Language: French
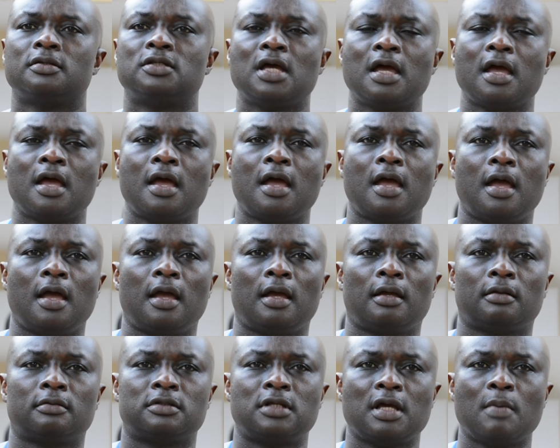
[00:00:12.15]

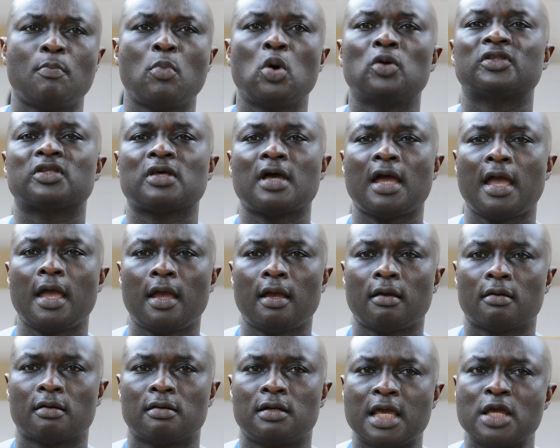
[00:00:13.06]
de,
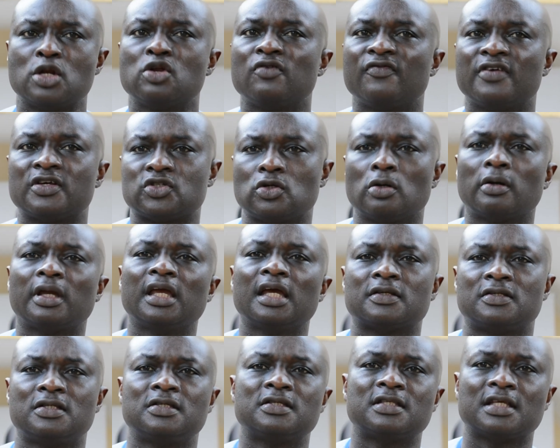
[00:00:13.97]
montrer les innovations qui
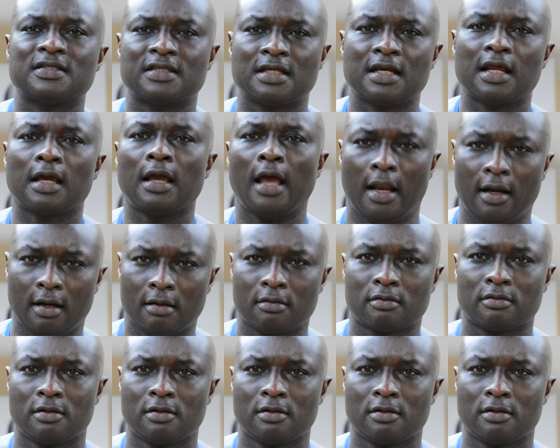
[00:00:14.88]
existent au Sénégal.